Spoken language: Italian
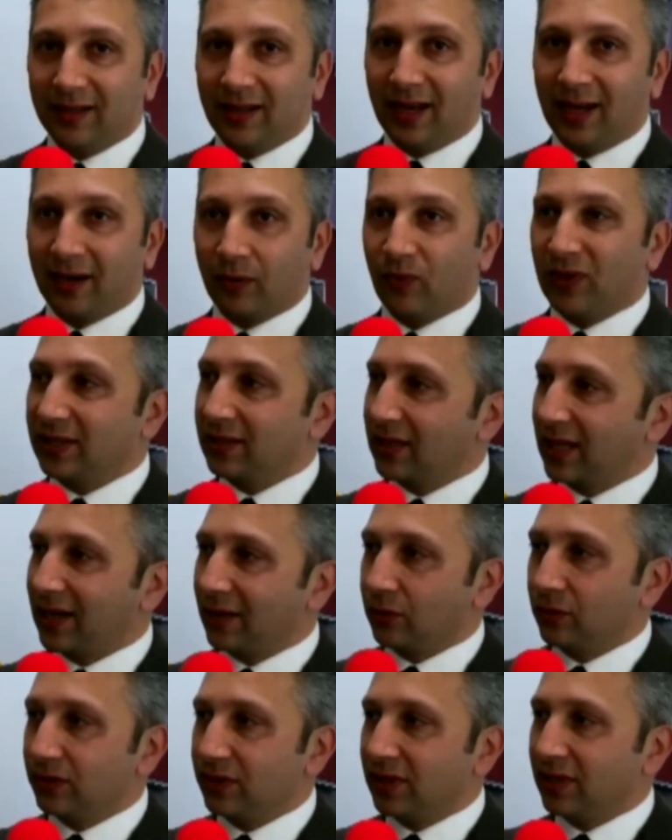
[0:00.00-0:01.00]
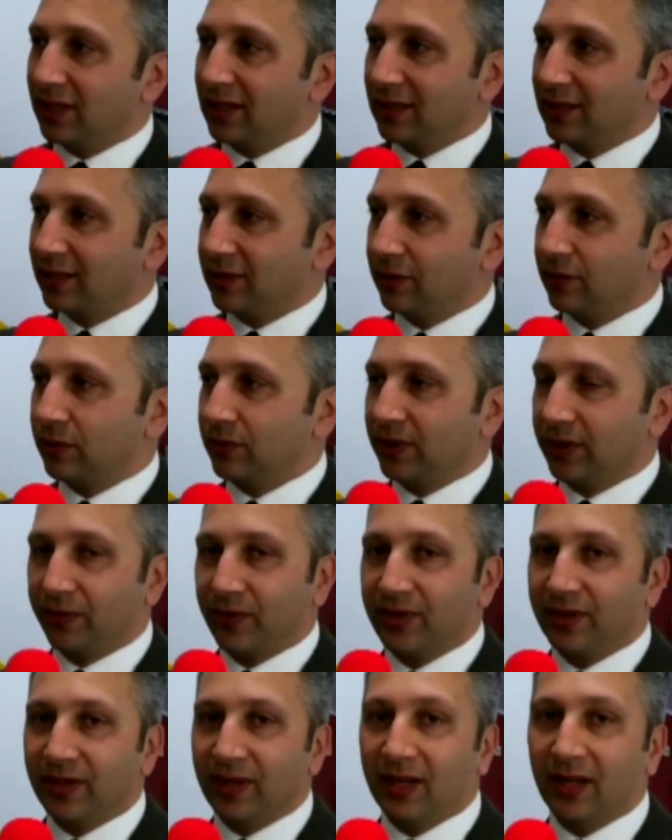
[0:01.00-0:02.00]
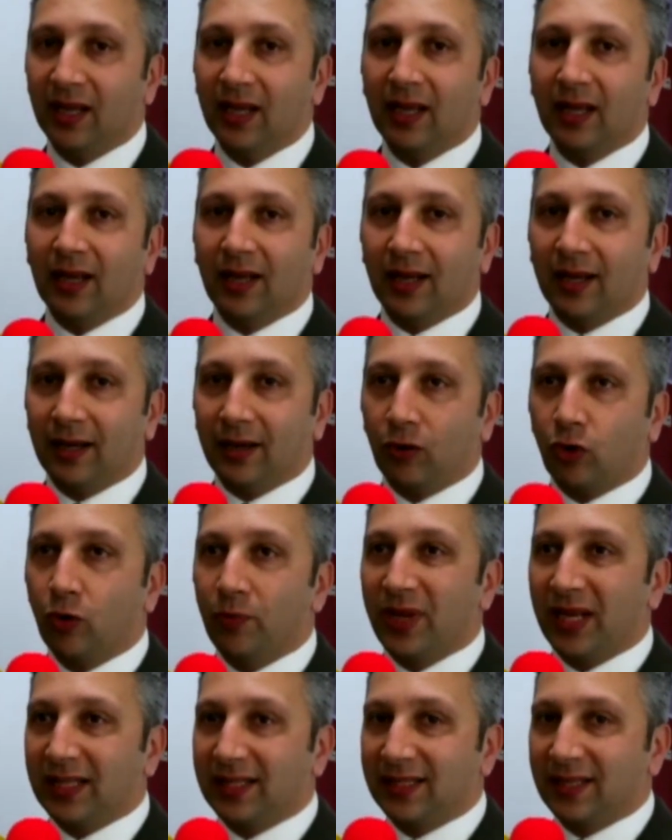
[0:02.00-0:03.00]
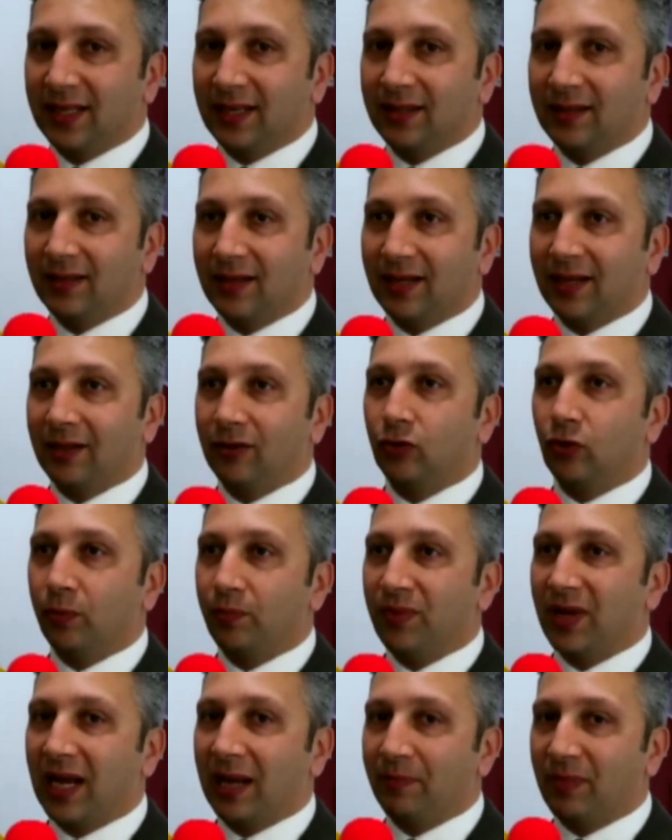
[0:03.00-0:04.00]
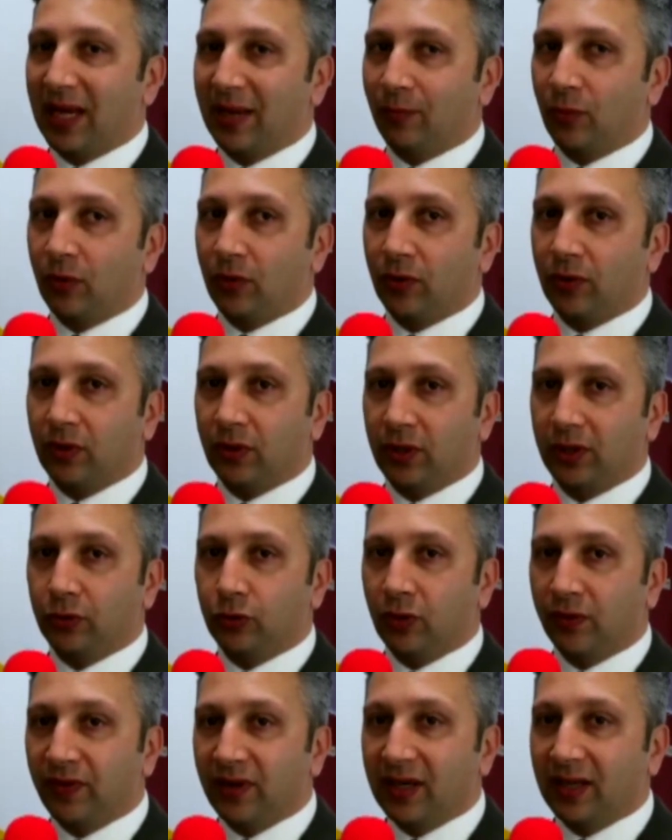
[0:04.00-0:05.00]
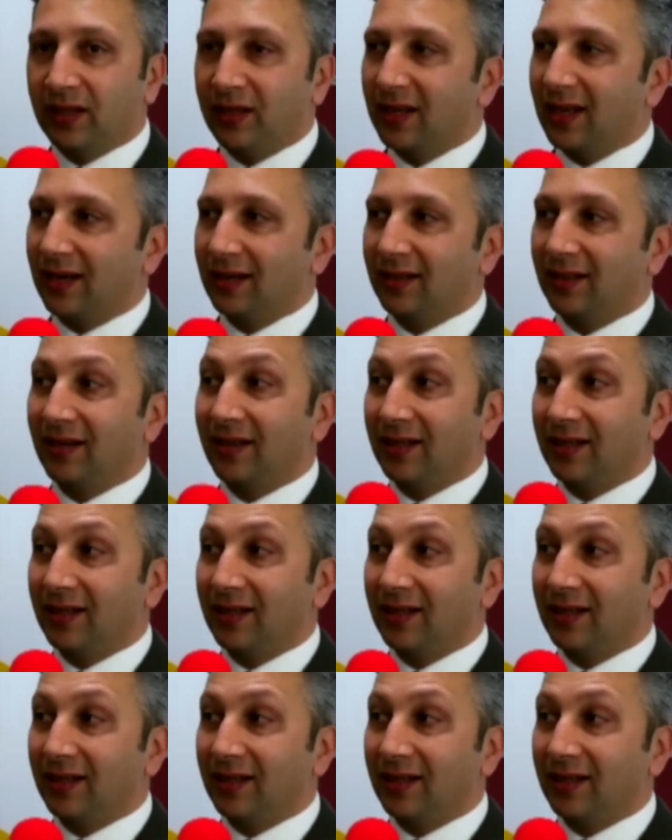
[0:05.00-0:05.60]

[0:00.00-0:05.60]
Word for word: da, questa considerazione, quindi eh, come azienda dobbia, abbiamo il dovere di dare delle